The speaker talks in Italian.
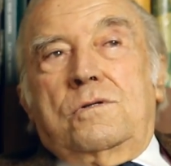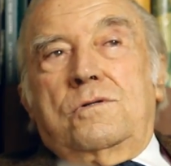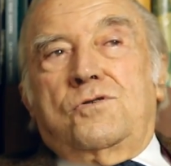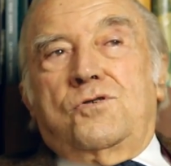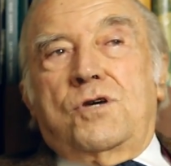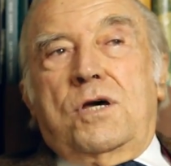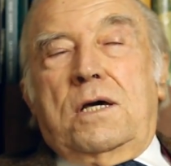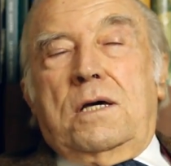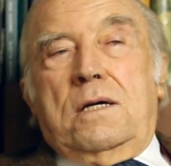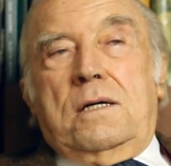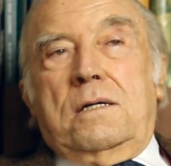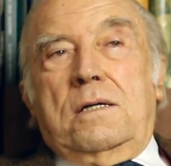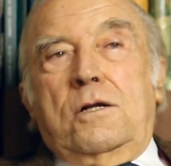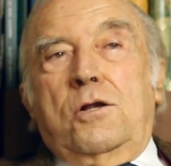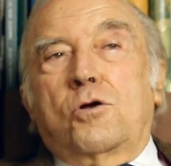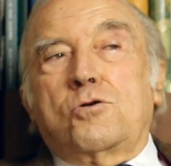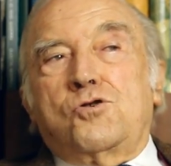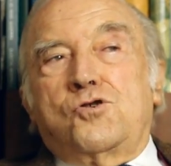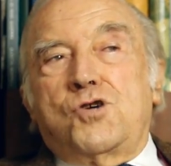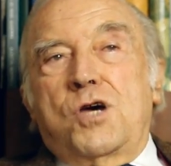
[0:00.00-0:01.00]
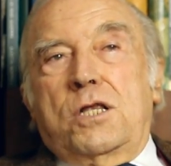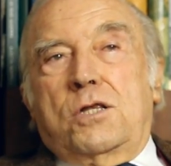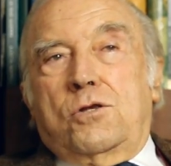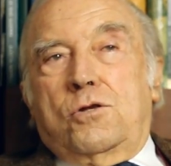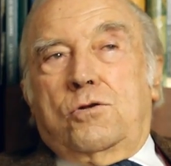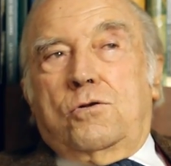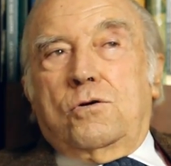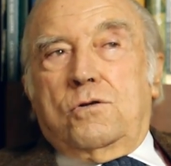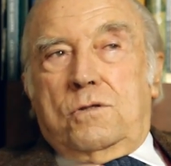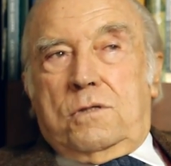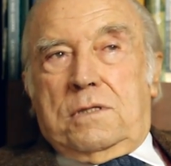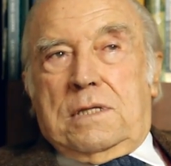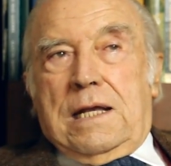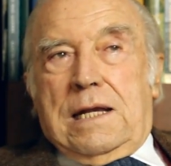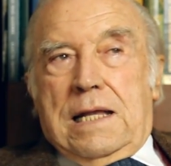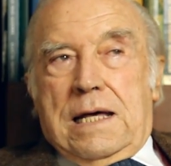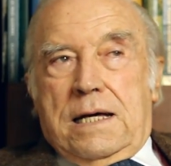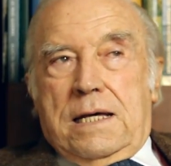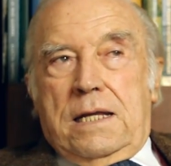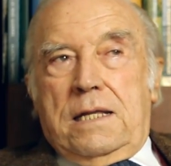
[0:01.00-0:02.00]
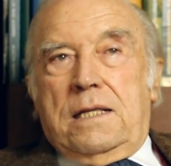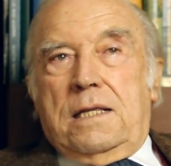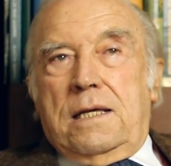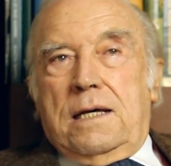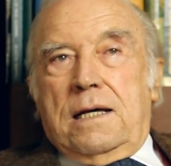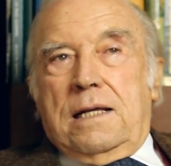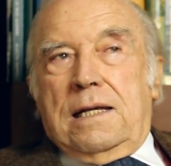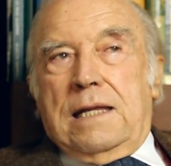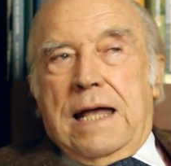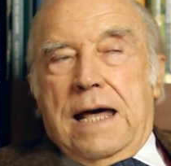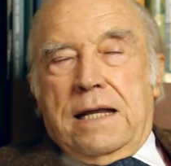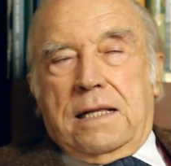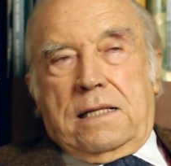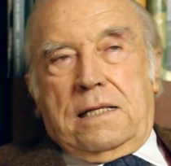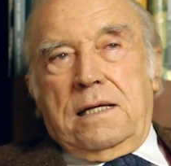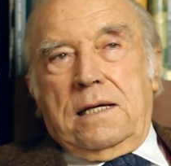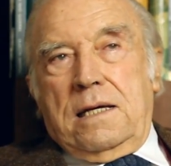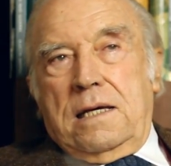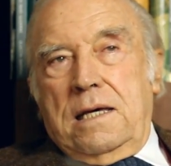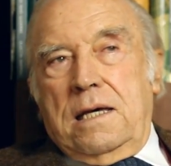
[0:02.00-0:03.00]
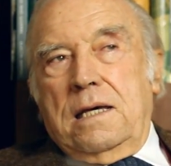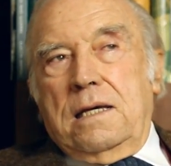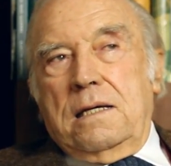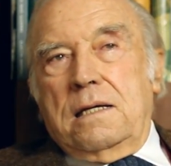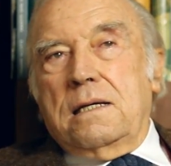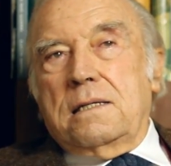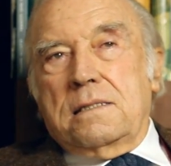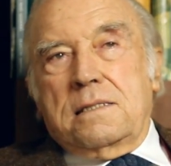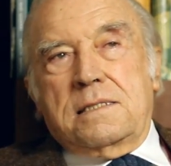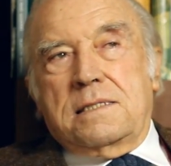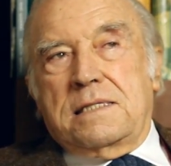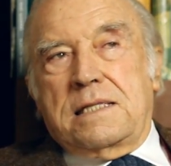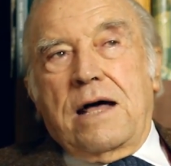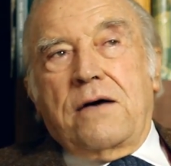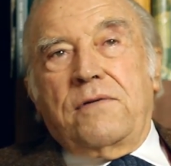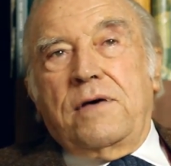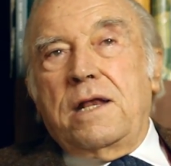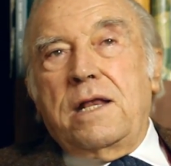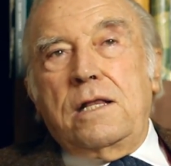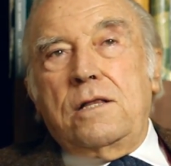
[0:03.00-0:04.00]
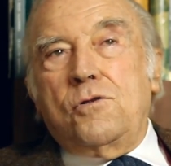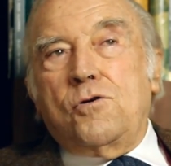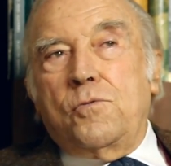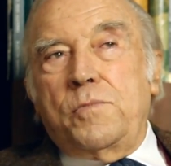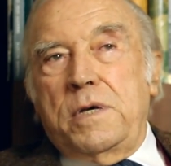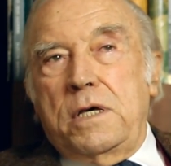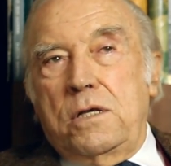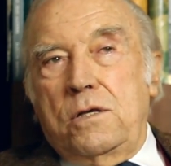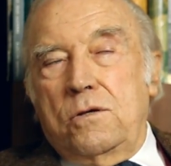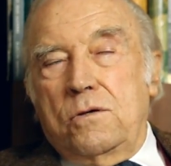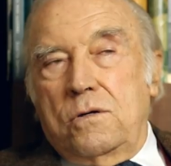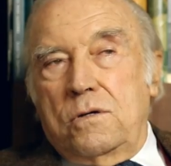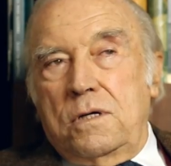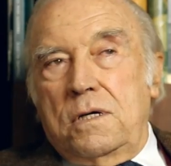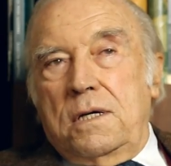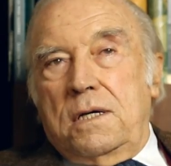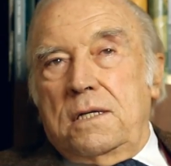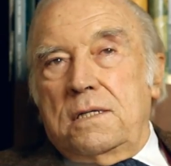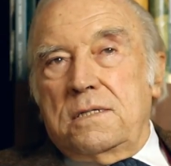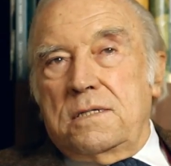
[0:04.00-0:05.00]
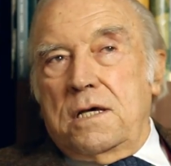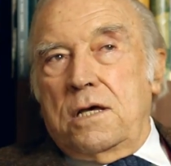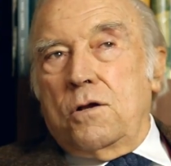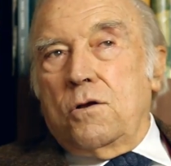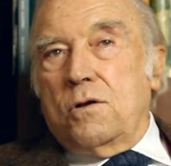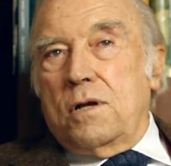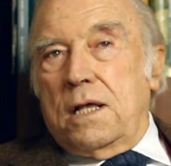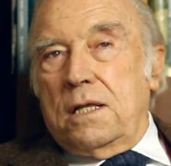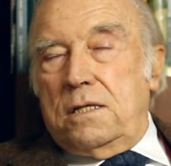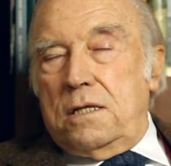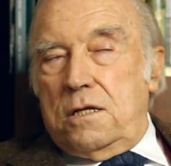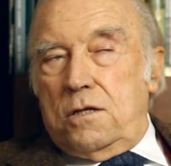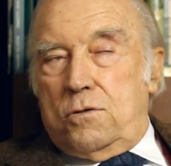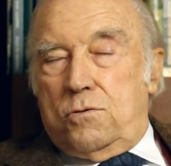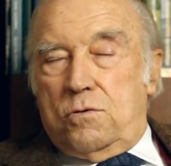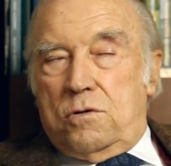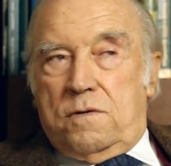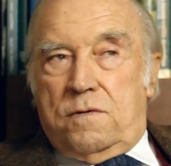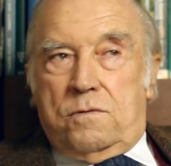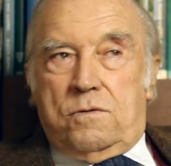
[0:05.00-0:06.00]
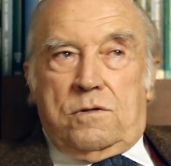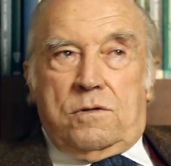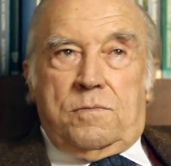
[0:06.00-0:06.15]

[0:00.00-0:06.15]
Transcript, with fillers: c'è l'oggetto della critica, l'arte che sta venendo meno, se non addirittura venuto